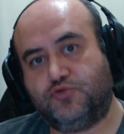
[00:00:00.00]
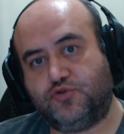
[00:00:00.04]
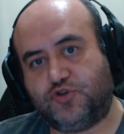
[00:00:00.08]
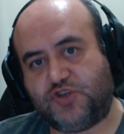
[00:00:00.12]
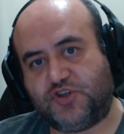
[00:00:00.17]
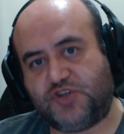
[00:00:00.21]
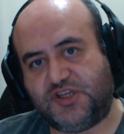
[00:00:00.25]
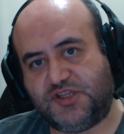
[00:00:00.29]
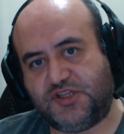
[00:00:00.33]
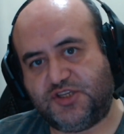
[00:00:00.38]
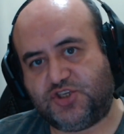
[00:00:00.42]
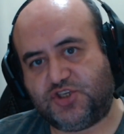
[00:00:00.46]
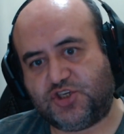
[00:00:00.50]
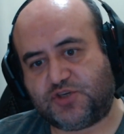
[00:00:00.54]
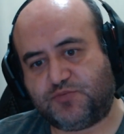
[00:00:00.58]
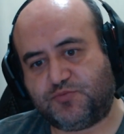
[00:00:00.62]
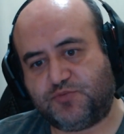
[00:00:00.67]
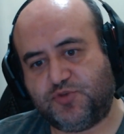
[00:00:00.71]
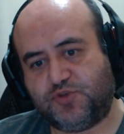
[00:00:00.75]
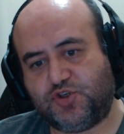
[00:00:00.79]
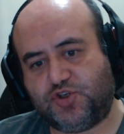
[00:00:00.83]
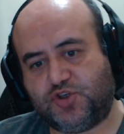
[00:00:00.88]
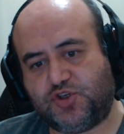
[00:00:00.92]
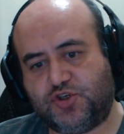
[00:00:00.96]
cildi
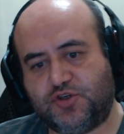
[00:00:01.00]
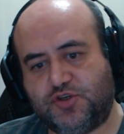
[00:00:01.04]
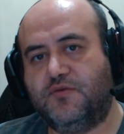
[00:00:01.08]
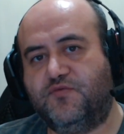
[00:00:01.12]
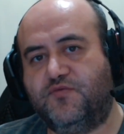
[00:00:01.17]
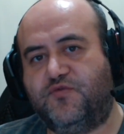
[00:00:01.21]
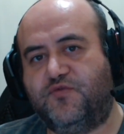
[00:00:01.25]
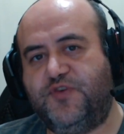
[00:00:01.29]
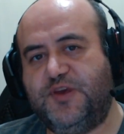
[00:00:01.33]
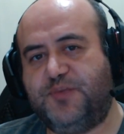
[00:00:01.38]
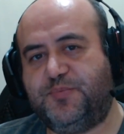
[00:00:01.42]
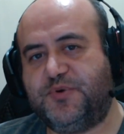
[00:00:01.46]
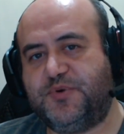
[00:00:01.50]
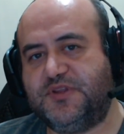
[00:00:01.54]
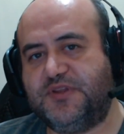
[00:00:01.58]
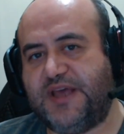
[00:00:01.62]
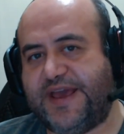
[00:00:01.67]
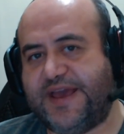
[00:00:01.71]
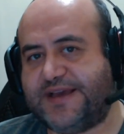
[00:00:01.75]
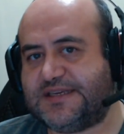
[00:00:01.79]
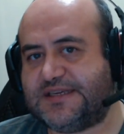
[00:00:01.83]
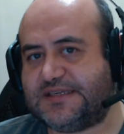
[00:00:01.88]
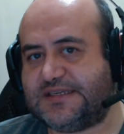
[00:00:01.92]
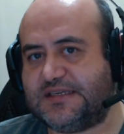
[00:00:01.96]
çıkmış. Weapon
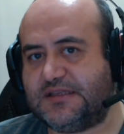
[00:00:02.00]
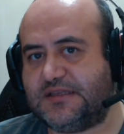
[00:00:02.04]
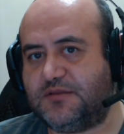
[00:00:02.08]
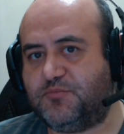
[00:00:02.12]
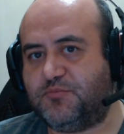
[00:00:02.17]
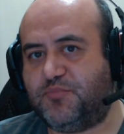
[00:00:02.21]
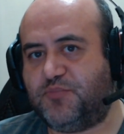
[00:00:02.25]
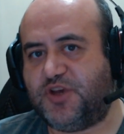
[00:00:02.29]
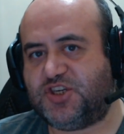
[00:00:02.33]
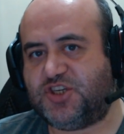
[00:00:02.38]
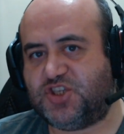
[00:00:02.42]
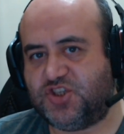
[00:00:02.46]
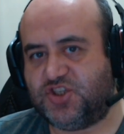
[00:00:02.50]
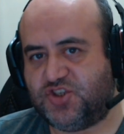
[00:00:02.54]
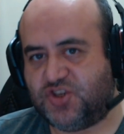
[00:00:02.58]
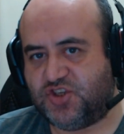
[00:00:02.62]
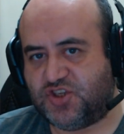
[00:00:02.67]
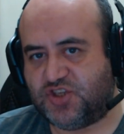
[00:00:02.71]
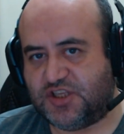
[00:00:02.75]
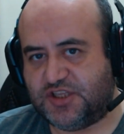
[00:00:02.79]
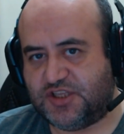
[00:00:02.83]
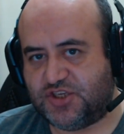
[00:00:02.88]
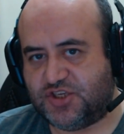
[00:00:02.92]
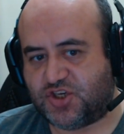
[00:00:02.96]
X'in 5.
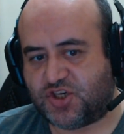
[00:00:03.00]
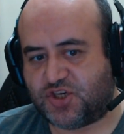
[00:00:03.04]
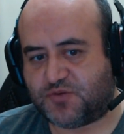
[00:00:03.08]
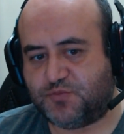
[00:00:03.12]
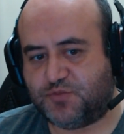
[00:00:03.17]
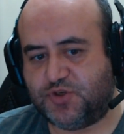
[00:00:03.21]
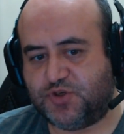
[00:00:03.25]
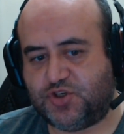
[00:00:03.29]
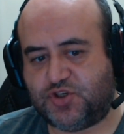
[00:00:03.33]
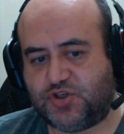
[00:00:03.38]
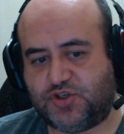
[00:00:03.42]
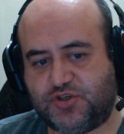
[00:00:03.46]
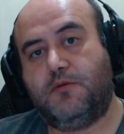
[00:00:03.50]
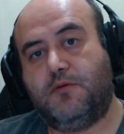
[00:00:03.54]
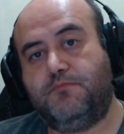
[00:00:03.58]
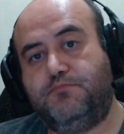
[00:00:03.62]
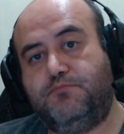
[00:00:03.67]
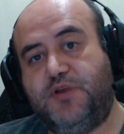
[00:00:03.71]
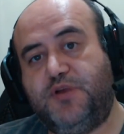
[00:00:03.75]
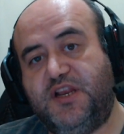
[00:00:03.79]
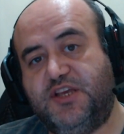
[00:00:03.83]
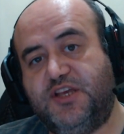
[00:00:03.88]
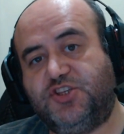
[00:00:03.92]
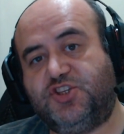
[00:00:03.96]
cildi çıkmış.
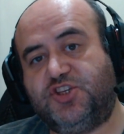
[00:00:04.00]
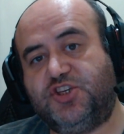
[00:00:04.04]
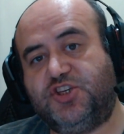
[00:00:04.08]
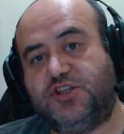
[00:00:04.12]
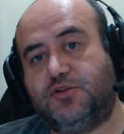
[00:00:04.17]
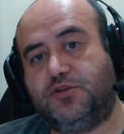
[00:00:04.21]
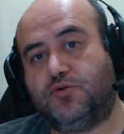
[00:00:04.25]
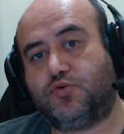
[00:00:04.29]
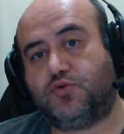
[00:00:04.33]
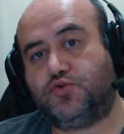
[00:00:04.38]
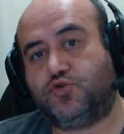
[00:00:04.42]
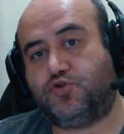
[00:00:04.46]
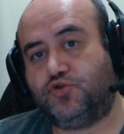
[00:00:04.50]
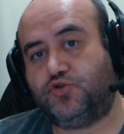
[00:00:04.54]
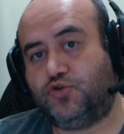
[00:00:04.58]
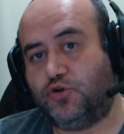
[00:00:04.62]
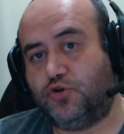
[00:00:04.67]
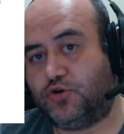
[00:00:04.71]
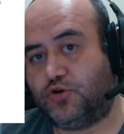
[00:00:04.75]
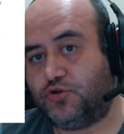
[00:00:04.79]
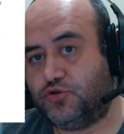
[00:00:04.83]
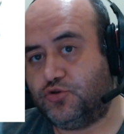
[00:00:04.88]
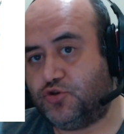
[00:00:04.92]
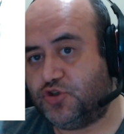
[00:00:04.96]
Bleach'in
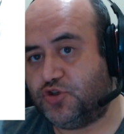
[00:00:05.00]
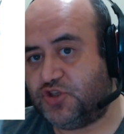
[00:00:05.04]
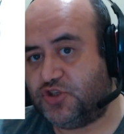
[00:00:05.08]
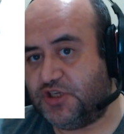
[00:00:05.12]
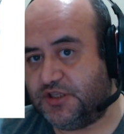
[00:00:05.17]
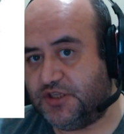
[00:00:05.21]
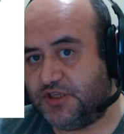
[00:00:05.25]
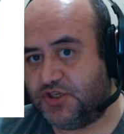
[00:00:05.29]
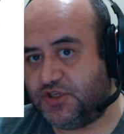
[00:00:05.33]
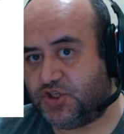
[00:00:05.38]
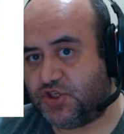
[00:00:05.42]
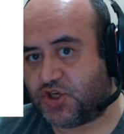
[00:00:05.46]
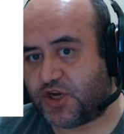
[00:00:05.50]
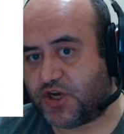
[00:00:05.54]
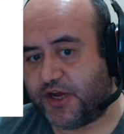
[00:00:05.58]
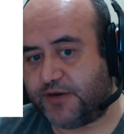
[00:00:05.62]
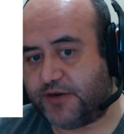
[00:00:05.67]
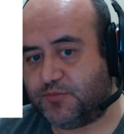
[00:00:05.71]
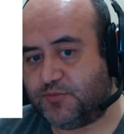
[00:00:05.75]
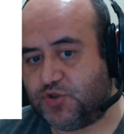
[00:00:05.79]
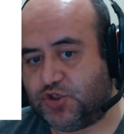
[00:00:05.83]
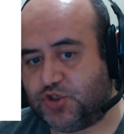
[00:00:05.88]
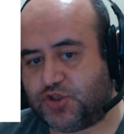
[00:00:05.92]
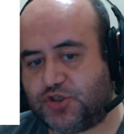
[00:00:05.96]
34. cildini
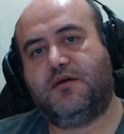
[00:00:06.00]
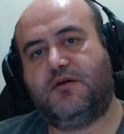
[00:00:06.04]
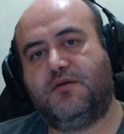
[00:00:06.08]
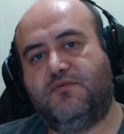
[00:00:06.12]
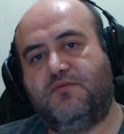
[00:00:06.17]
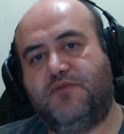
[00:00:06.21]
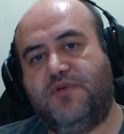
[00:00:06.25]
çıkarmış.